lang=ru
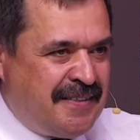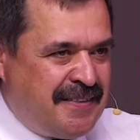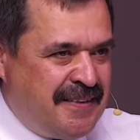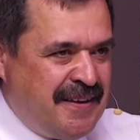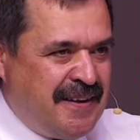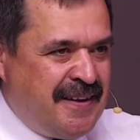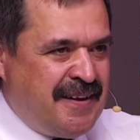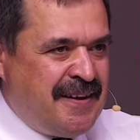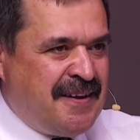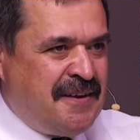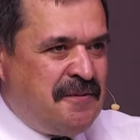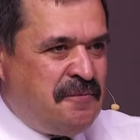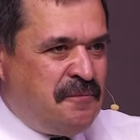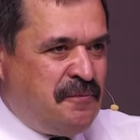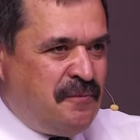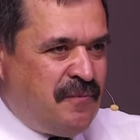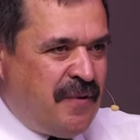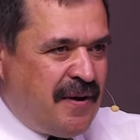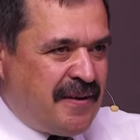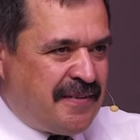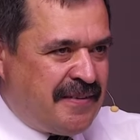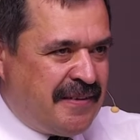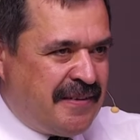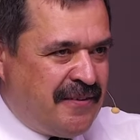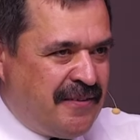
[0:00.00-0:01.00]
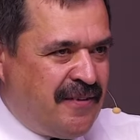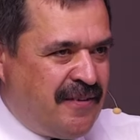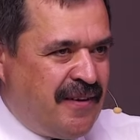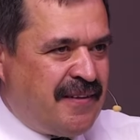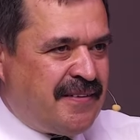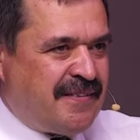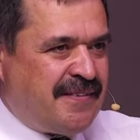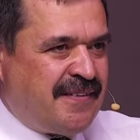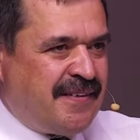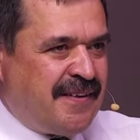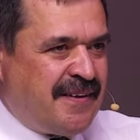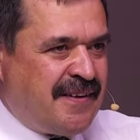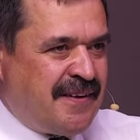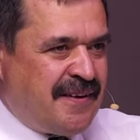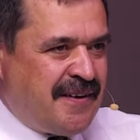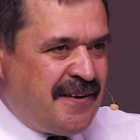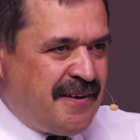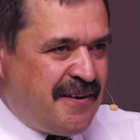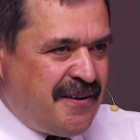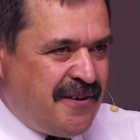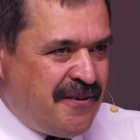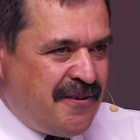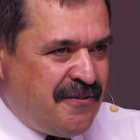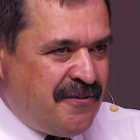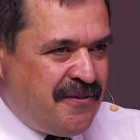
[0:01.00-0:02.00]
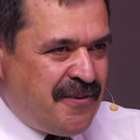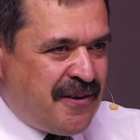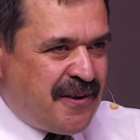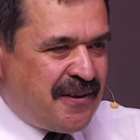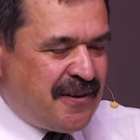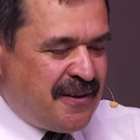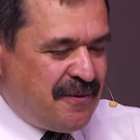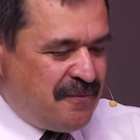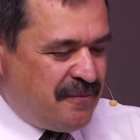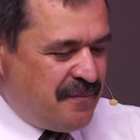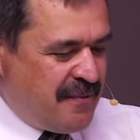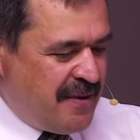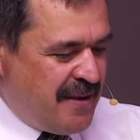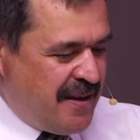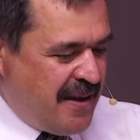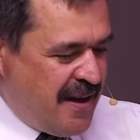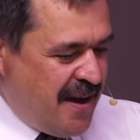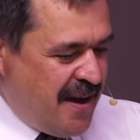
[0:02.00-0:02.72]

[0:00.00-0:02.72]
ты оставался верным.